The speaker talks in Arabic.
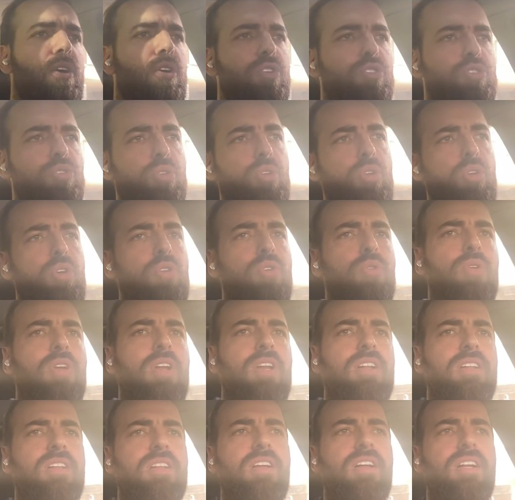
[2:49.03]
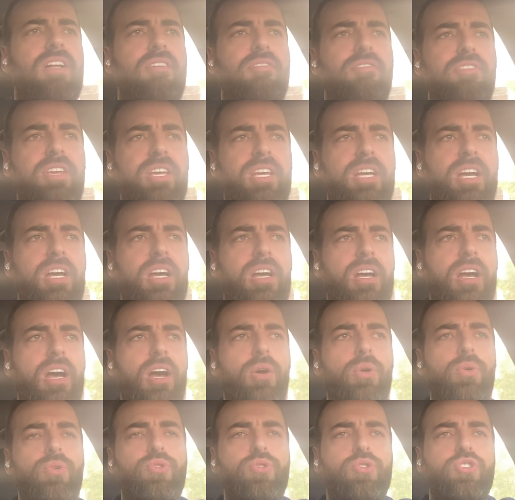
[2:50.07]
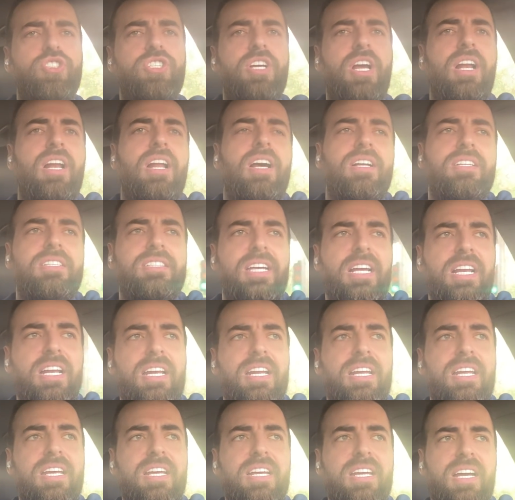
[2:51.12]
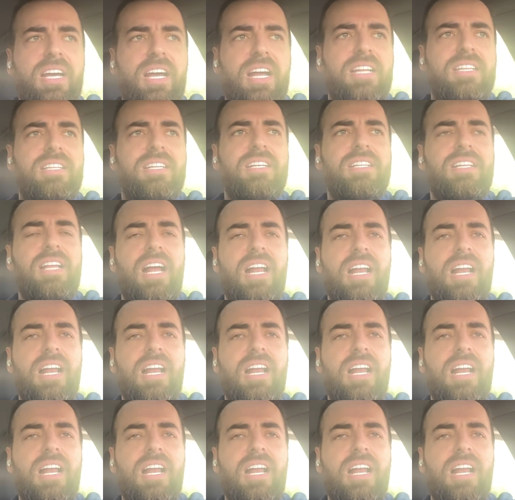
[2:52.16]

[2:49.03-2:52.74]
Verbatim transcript: شو الحلول اللي طلعنا فيها او شو الشغلات يلي خطرت